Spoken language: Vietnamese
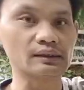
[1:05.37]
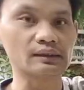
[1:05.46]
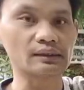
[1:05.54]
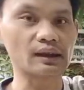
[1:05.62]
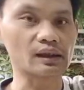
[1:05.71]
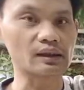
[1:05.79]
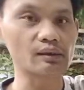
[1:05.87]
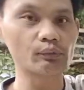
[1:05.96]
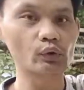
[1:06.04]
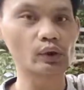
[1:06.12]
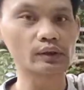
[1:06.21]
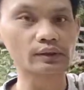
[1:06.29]
đẳng cấp
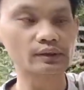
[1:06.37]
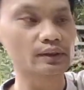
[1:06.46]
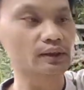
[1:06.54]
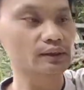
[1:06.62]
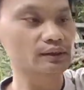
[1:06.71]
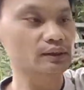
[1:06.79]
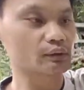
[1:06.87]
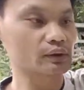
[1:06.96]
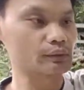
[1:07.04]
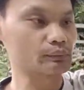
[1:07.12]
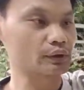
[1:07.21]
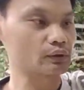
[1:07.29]
luôn riêng cái dòng này
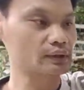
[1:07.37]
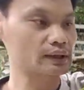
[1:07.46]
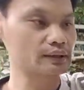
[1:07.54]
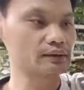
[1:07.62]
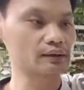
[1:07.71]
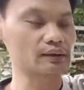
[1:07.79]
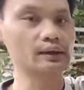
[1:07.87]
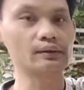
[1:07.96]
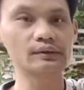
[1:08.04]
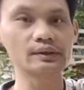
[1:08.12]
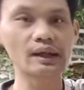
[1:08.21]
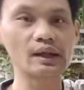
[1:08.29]
mà nó lại được cái nó
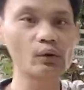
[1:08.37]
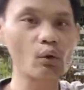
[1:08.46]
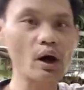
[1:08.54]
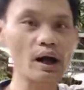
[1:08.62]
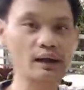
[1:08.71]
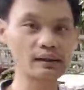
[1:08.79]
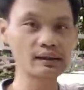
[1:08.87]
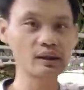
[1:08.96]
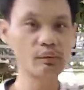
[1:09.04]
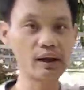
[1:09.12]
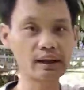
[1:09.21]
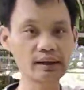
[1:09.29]
sai hoa nhé các
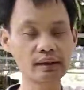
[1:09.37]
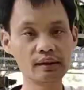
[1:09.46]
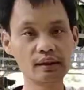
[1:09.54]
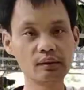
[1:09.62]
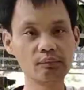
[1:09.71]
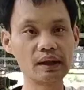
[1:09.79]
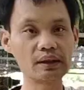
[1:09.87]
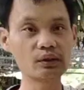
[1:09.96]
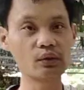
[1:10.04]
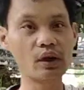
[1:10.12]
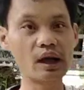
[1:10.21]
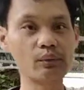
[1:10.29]
bác nhé mã số
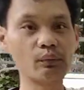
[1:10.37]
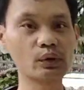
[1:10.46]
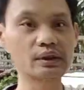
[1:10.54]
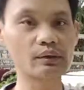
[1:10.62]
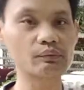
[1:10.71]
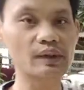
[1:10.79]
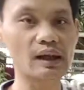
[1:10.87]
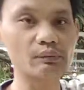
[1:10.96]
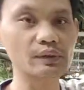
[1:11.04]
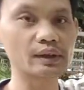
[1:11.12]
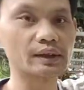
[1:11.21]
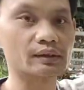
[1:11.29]
2 180
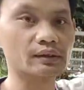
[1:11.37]
nghìn